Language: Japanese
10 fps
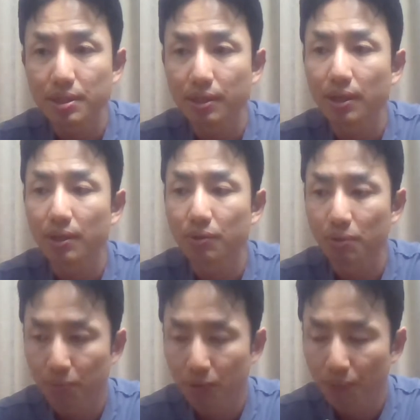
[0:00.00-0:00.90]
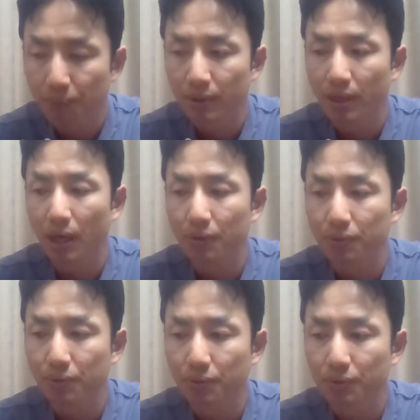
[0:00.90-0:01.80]
んけれどもあ
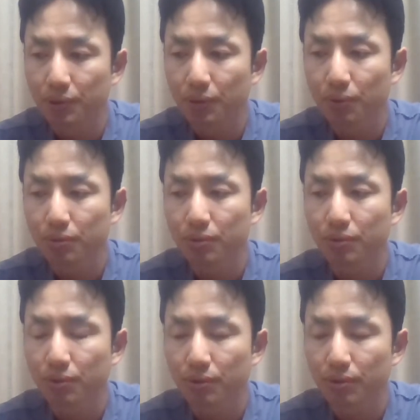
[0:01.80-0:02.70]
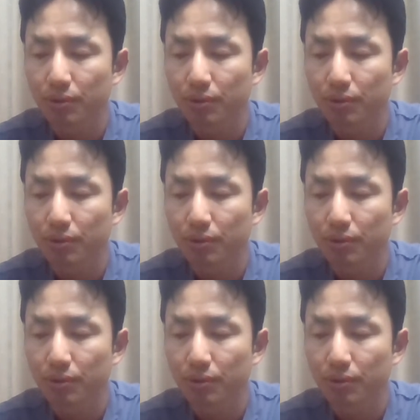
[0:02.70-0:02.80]
の日本の